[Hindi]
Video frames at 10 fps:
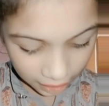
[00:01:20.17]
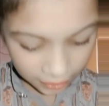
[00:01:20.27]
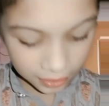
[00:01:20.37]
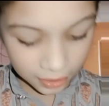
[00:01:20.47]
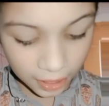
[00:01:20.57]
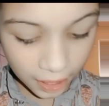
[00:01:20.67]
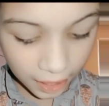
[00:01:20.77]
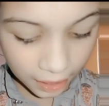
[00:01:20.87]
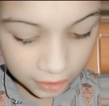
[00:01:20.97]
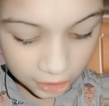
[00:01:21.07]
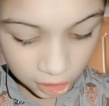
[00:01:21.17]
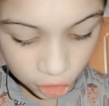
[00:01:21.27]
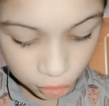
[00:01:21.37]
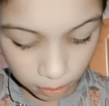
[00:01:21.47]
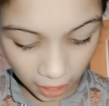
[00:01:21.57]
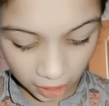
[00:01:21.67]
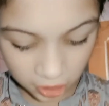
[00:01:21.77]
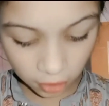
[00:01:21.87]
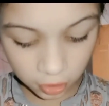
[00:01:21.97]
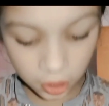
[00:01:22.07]
अपना रिवाइज़ कर रही थी और
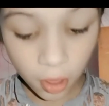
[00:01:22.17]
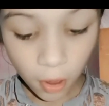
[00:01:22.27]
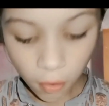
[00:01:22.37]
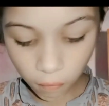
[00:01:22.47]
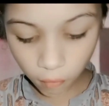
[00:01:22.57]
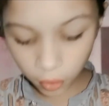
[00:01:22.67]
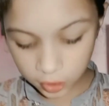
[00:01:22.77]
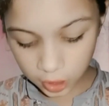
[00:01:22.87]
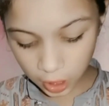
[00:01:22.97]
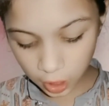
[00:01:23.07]
मुझे सुना रही थी